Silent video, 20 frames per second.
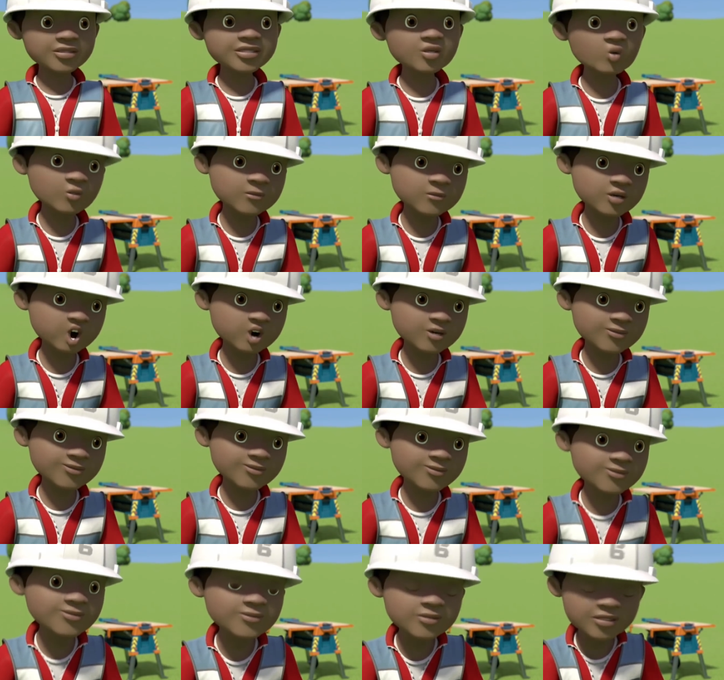Jasne, Bob.
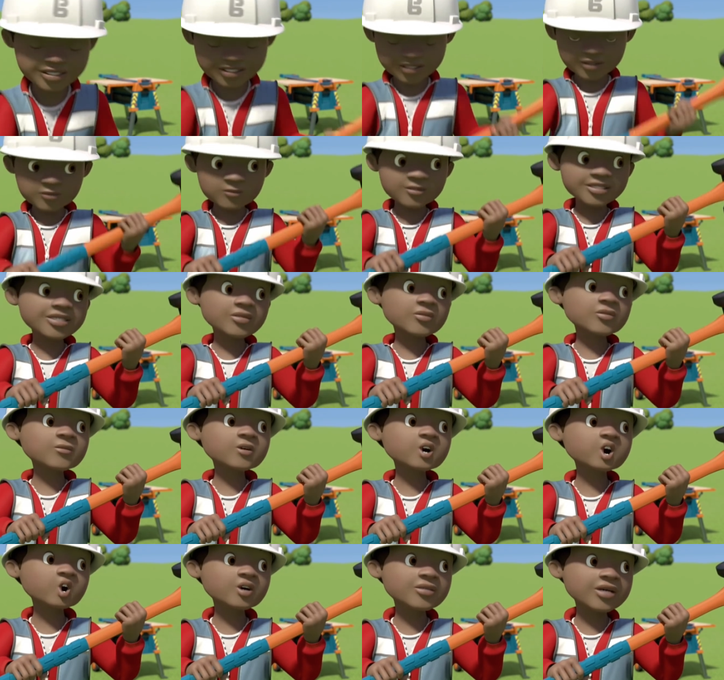Ten młot
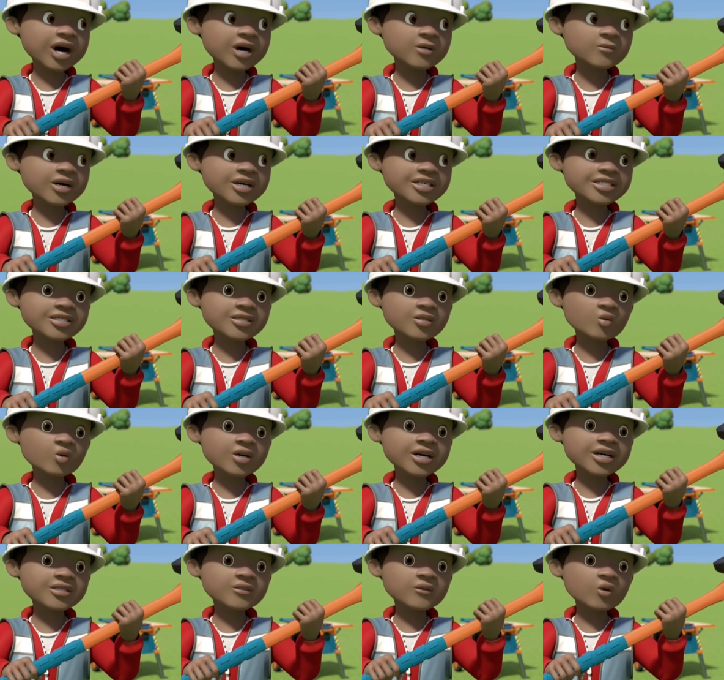jest gotowy, żeby
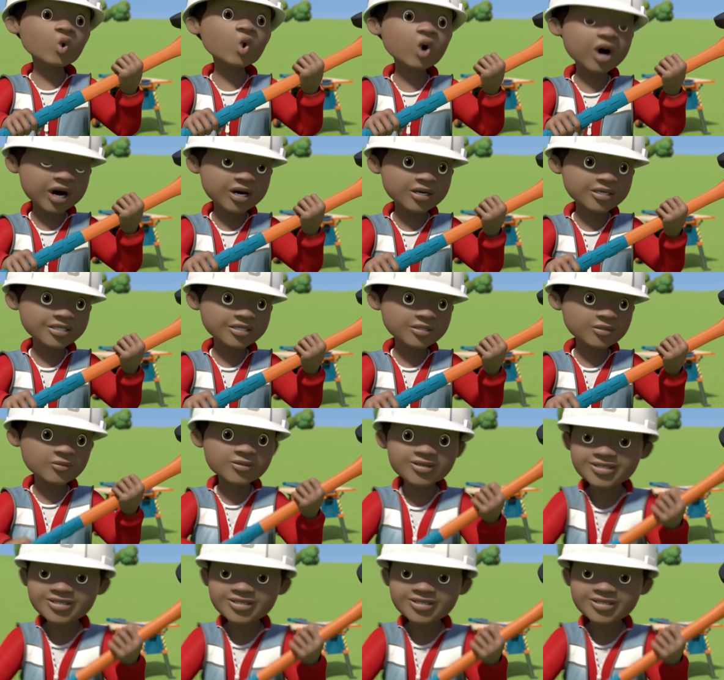zacząć uderzać.